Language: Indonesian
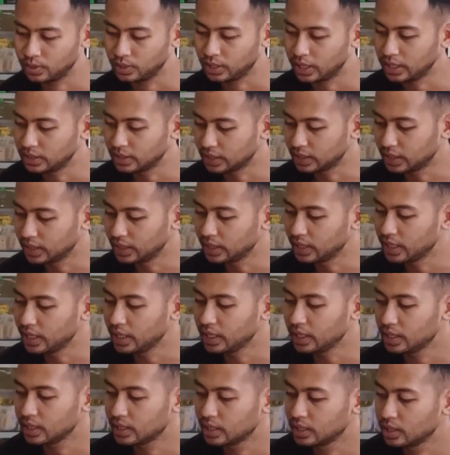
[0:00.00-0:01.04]
Oke, jadi
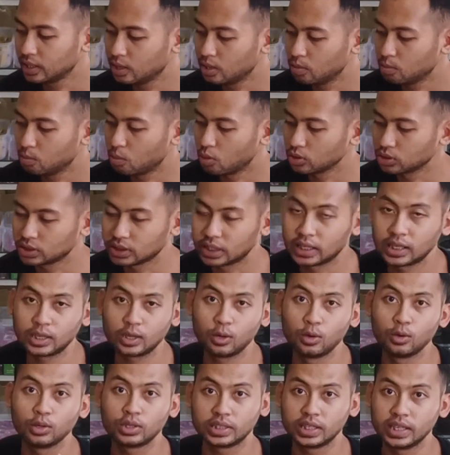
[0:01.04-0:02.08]
ini Moser
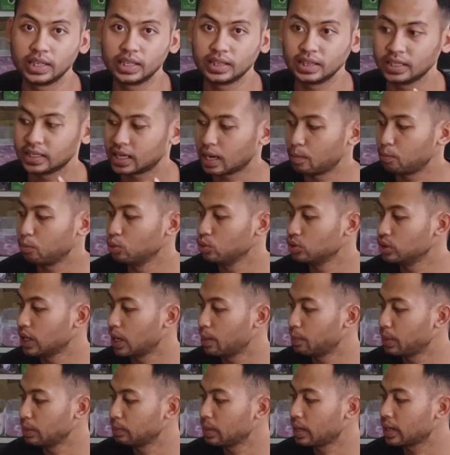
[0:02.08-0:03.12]
OD 38
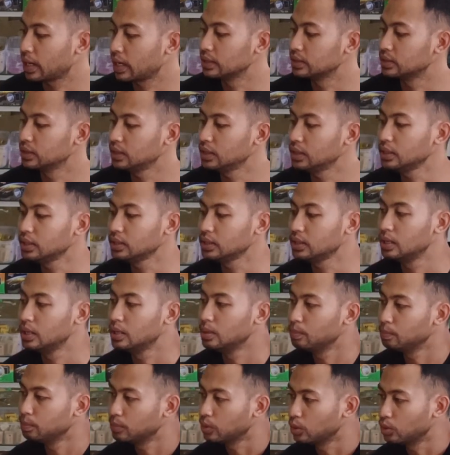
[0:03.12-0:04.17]
magazine,
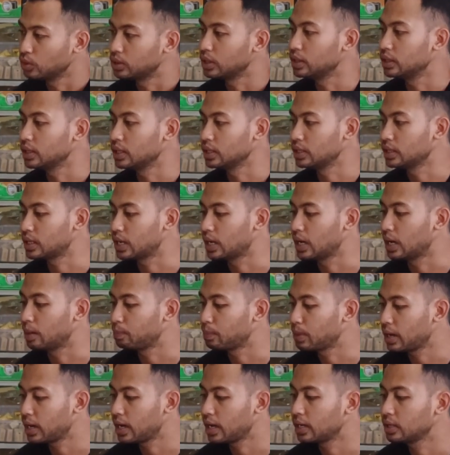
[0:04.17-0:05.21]
OD-nya
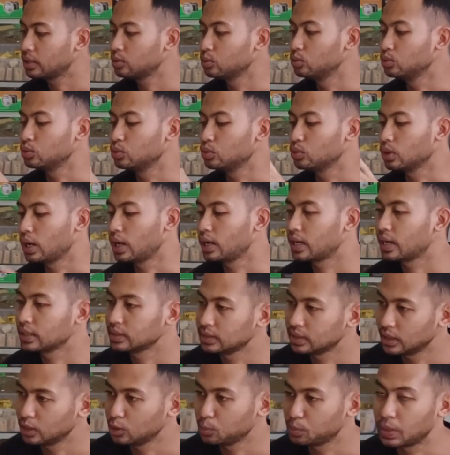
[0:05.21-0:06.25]
38, untuk
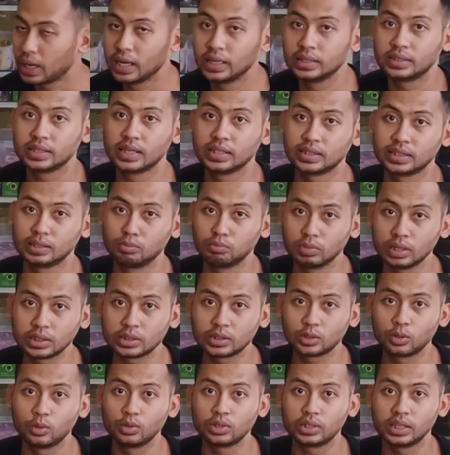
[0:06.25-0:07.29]
larasnya itu baja
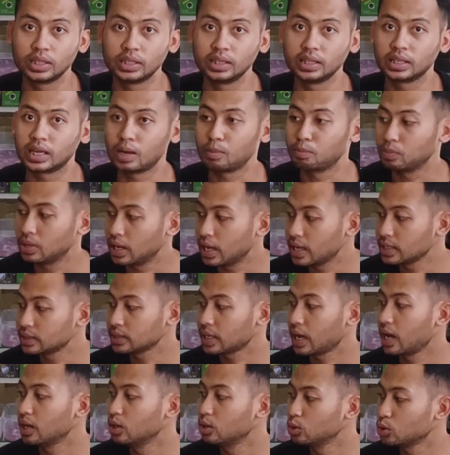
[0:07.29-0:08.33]
seamless OD 13,
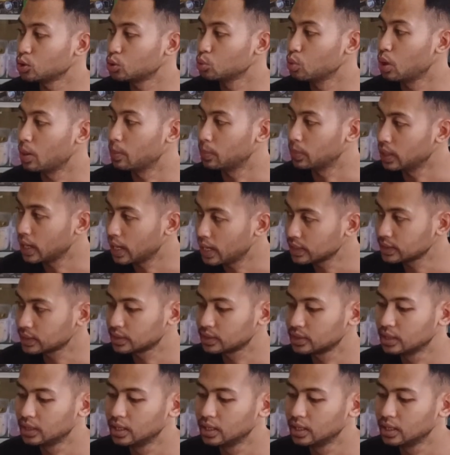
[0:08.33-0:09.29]
alur 12.